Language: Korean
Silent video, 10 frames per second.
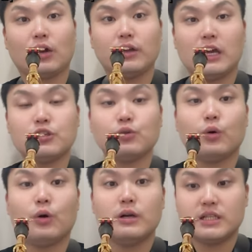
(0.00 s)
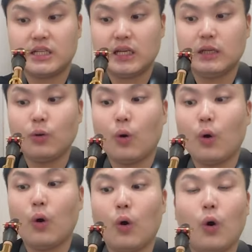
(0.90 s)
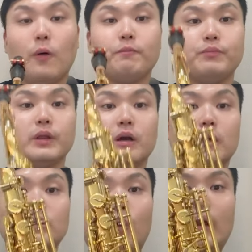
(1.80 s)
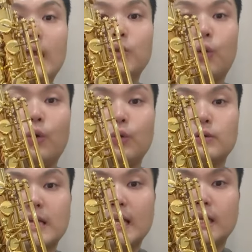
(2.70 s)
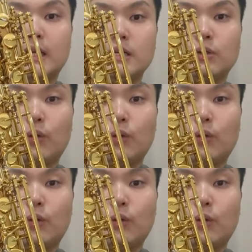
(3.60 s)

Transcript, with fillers: 텅깅해주고, 시도, 도레도, 요 사이드키,